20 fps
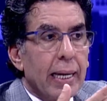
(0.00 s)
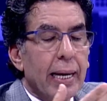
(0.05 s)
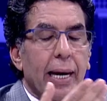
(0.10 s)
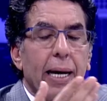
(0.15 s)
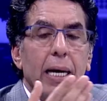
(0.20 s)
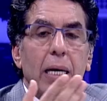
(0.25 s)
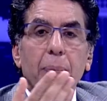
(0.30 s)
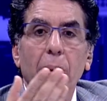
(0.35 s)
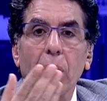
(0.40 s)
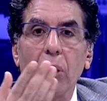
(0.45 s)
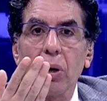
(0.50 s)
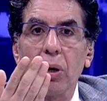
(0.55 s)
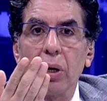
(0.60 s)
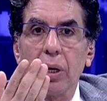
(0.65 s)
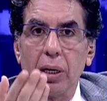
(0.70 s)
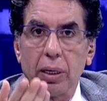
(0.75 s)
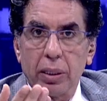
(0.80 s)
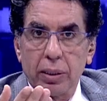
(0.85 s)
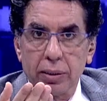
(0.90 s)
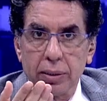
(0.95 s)
خايب
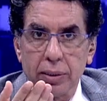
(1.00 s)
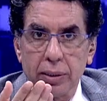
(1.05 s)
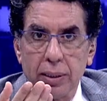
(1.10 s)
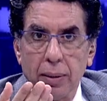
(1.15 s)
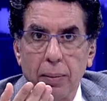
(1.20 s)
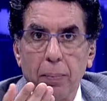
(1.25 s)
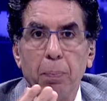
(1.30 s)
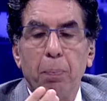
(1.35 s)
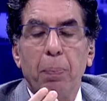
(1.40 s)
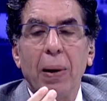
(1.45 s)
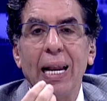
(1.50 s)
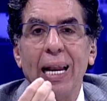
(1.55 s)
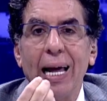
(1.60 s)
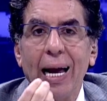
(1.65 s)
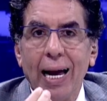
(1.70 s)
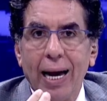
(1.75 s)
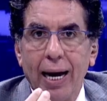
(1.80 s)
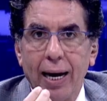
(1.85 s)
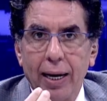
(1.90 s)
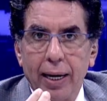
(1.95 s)
الرجا
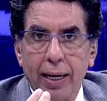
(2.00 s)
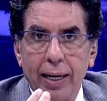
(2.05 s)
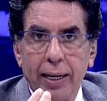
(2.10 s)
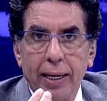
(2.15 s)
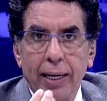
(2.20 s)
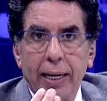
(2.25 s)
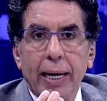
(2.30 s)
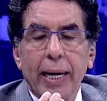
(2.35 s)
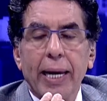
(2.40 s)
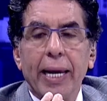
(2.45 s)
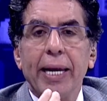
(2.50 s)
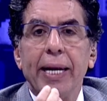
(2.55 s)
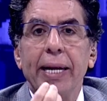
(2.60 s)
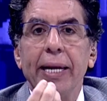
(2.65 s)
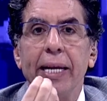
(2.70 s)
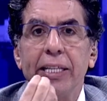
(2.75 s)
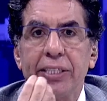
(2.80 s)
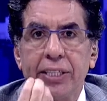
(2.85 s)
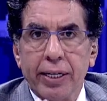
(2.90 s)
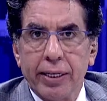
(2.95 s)
بلحة
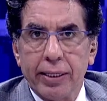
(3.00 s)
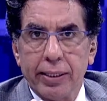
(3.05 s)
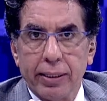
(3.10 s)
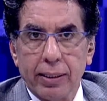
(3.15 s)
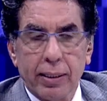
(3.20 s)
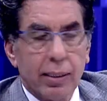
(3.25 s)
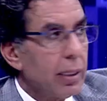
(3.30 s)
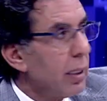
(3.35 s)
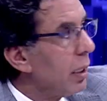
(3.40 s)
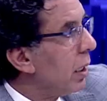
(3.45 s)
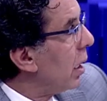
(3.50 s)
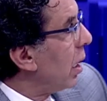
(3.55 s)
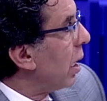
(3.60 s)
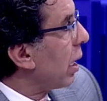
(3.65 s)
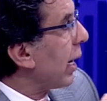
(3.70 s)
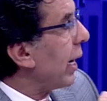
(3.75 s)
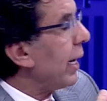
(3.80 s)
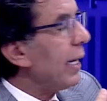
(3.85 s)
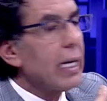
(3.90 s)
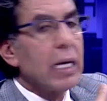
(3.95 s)
النتن
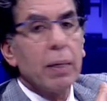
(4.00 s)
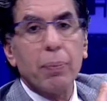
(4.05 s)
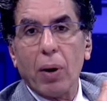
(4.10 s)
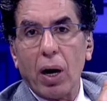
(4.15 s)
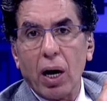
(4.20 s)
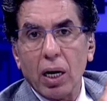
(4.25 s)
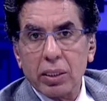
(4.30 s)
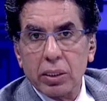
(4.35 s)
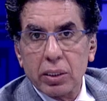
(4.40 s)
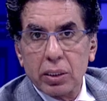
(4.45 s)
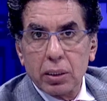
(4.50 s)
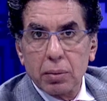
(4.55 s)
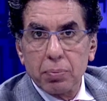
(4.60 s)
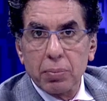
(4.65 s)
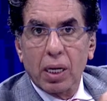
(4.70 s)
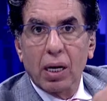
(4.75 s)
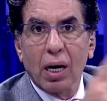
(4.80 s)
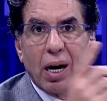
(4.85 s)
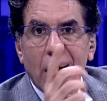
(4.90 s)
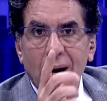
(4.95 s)
راح يجيب قطر
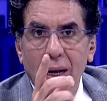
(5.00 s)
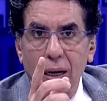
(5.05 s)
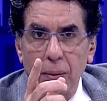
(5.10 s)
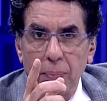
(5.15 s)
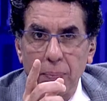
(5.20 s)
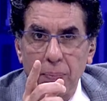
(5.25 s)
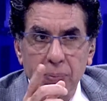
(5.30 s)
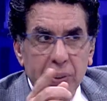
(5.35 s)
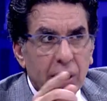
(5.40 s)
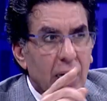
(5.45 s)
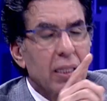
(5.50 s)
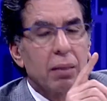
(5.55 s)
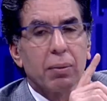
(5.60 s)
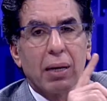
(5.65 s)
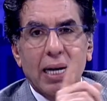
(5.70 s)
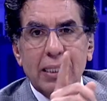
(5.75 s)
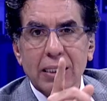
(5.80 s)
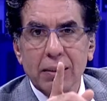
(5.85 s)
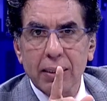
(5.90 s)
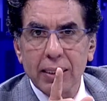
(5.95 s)
مكهرب يخدم
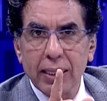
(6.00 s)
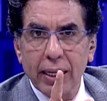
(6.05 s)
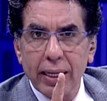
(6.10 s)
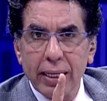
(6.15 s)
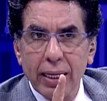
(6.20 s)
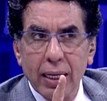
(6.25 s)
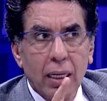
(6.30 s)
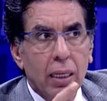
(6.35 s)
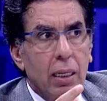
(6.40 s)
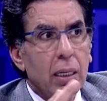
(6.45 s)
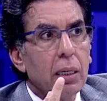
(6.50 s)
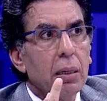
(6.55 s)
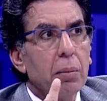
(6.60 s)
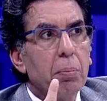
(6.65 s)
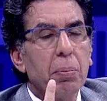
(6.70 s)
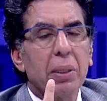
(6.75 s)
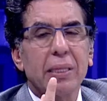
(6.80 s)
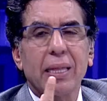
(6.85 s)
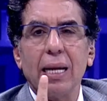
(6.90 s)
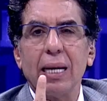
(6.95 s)
العاصمة الإدارية
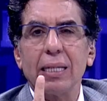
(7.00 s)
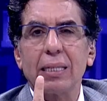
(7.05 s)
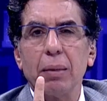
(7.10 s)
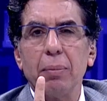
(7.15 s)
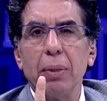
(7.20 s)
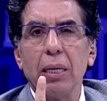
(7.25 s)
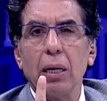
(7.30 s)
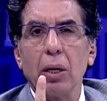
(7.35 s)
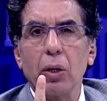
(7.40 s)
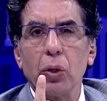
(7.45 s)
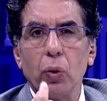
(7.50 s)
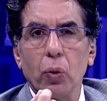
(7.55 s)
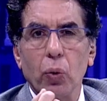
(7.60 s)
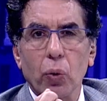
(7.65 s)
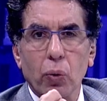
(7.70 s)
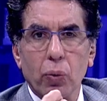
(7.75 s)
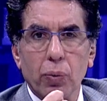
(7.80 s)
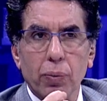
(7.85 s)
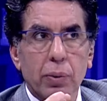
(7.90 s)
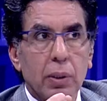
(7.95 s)
ب 3 مليار
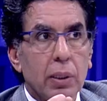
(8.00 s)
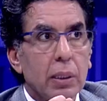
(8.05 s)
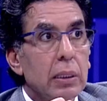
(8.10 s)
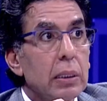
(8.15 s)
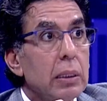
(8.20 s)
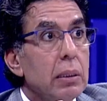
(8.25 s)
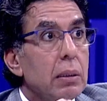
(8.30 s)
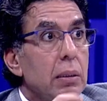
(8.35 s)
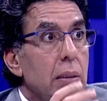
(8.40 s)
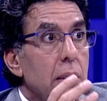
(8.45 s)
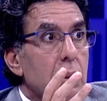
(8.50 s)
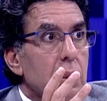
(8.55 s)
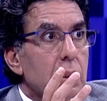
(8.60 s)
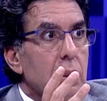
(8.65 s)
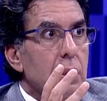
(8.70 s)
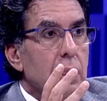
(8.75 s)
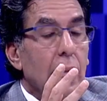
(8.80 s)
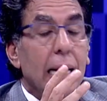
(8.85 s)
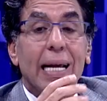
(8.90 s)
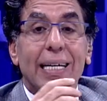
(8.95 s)
يورو
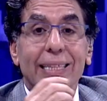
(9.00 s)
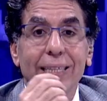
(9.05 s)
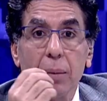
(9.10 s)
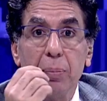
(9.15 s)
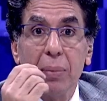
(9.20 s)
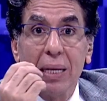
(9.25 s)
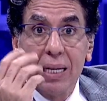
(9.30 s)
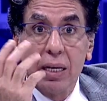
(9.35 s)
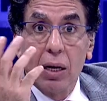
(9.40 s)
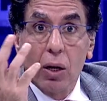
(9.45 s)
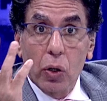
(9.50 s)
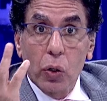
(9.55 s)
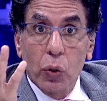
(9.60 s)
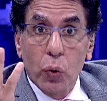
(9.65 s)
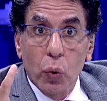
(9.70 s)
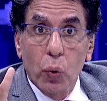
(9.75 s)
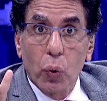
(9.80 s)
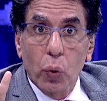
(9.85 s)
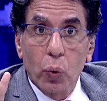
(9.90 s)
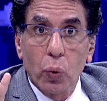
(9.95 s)
3 مليار
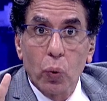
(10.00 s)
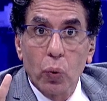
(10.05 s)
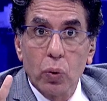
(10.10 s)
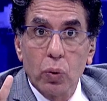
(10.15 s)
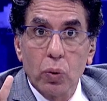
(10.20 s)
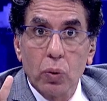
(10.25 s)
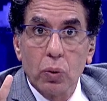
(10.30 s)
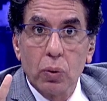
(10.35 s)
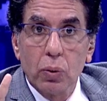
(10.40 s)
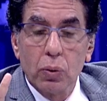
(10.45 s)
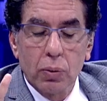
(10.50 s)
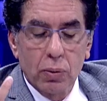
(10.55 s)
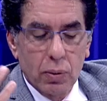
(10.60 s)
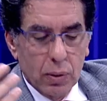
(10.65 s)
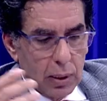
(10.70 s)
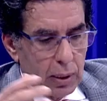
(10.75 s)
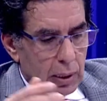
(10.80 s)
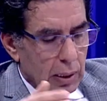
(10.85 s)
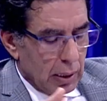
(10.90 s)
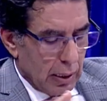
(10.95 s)
يورو
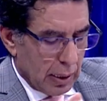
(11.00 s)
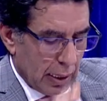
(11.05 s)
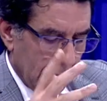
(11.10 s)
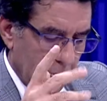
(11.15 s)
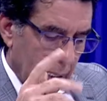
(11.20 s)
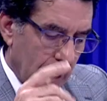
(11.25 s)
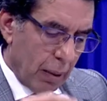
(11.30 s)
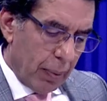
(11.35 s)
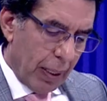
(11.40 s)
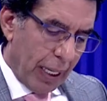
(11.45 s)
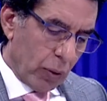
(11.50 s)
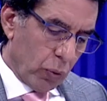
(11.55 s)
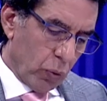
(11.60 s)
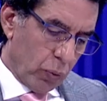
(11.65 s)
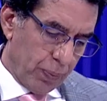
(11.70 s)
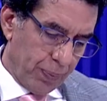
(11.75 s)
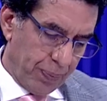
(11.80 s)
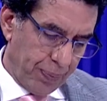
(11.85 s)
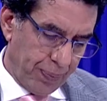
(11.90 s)
اللي بعده